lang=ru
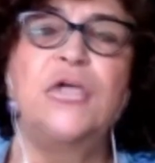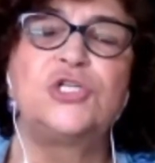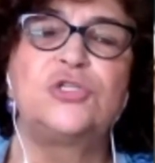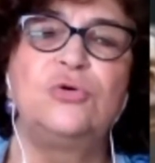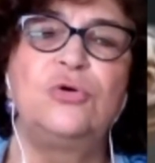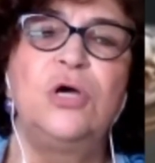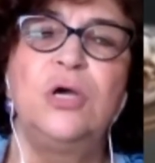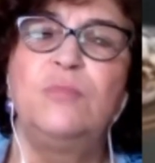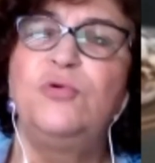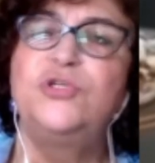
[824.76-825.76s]
что
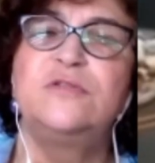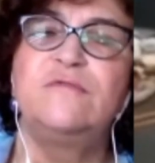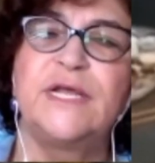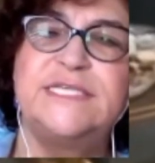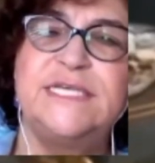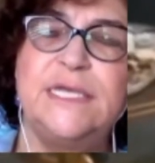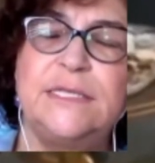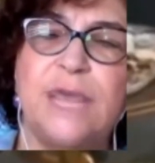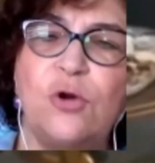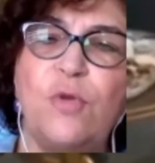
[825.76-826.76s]
Путин в России
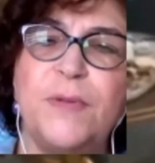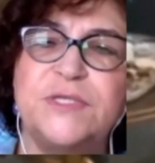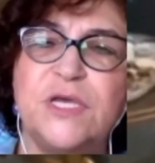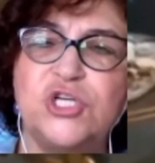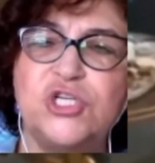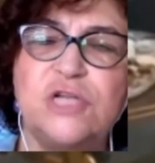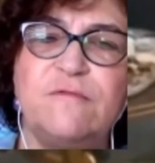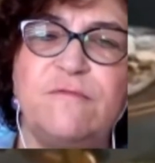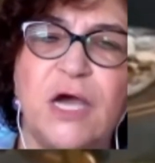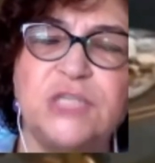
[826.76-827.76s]
торопится решить
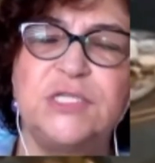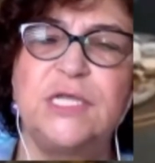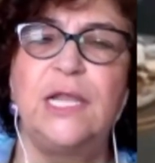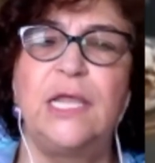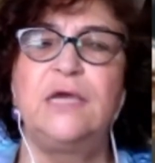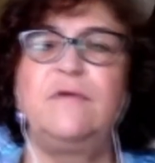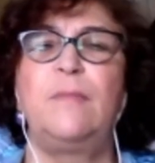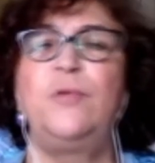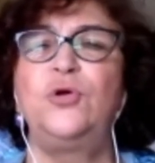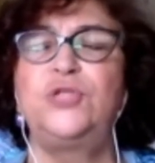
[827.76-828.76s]
важные для них
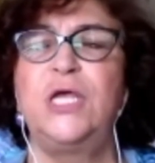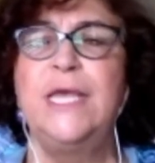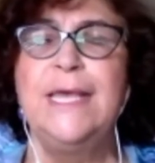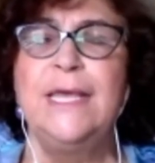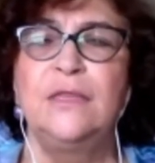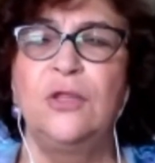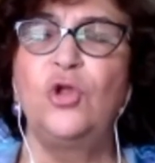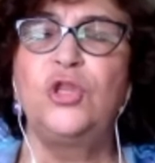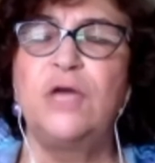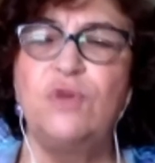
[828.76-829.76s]
вопросы до
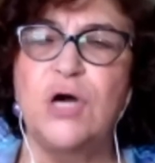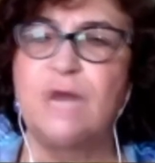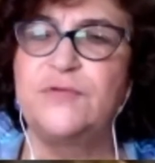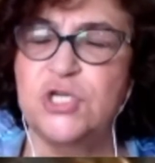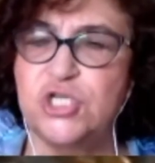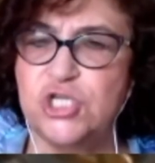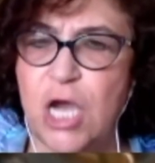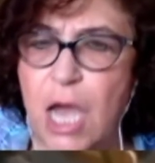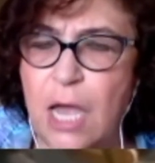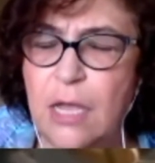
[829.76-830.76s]
того, как в
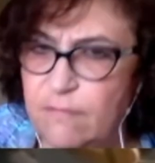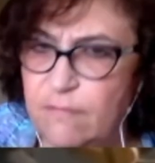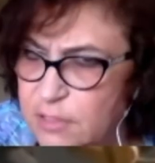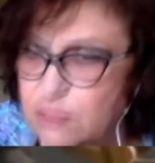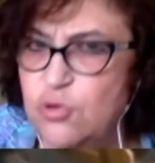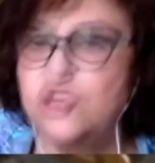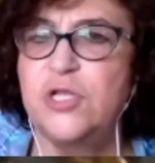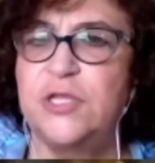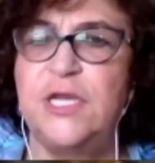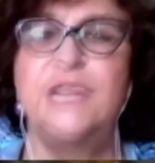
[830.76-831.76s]
США, возможно,
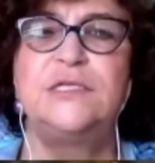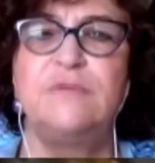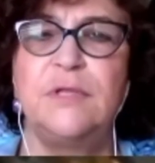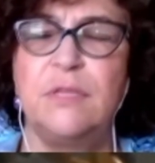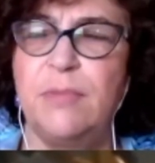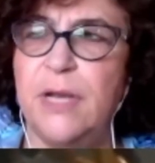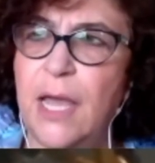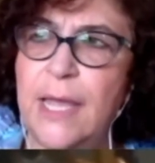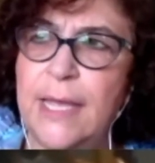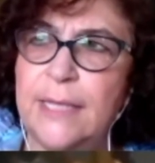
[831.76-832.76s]
3
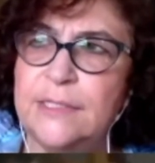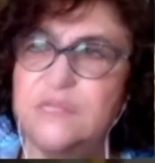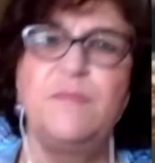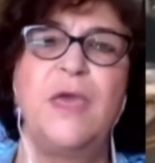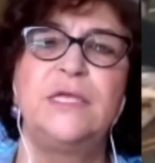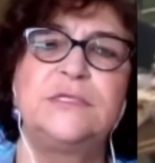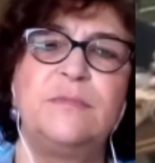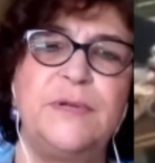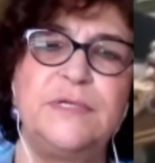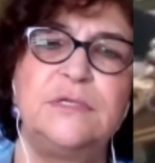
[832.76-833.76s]
ноября сменится
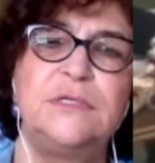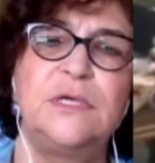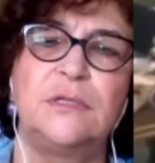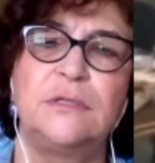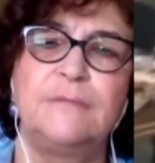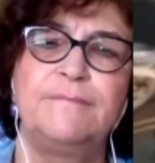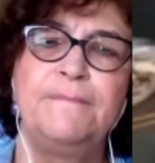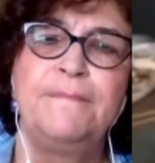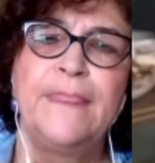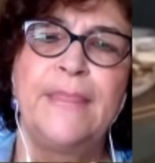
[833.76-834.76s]
президент
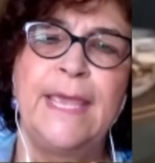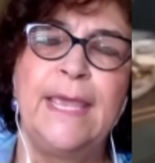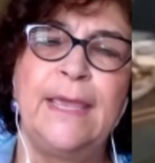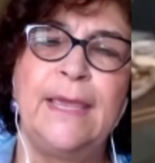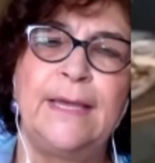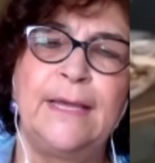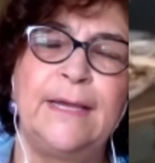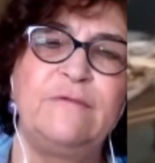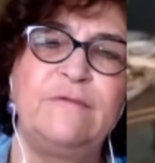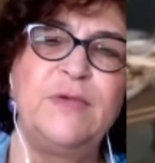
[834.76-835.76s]
и
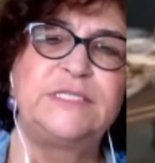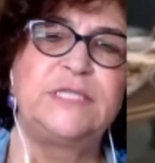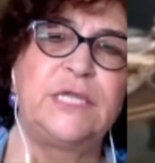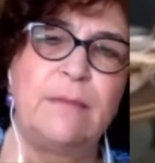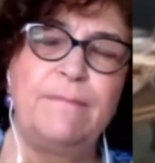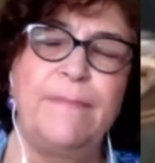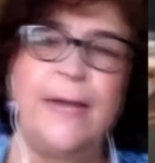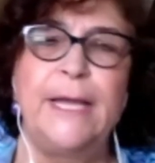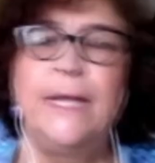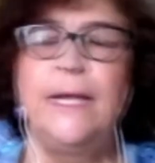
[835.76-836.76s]
а, вместо
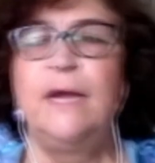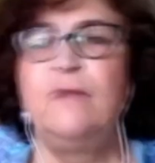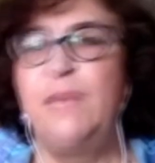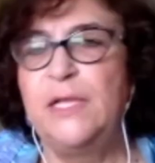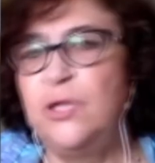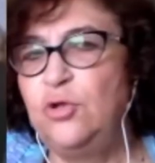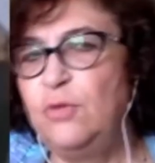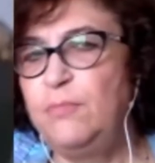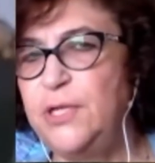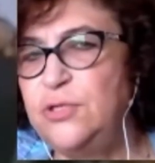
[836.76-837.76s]
Трампа в Белый
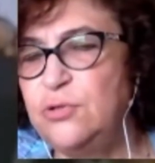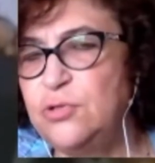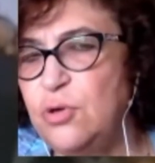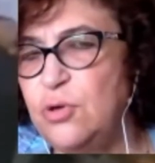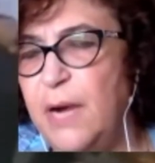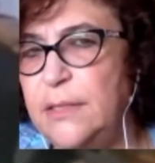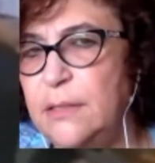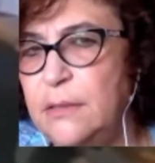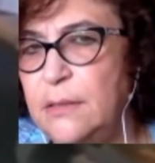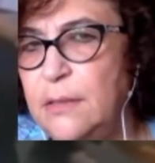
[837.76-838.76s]
дом придет Джо
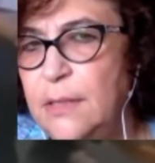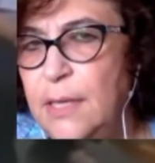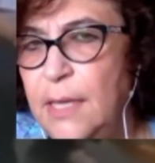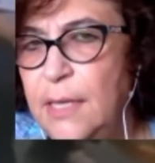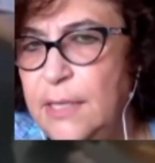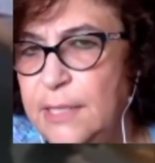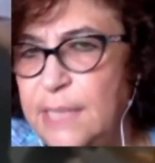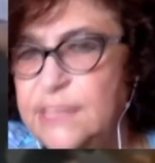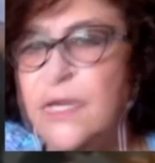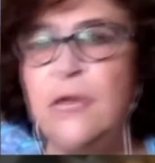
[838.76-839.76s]
Байден. Китайский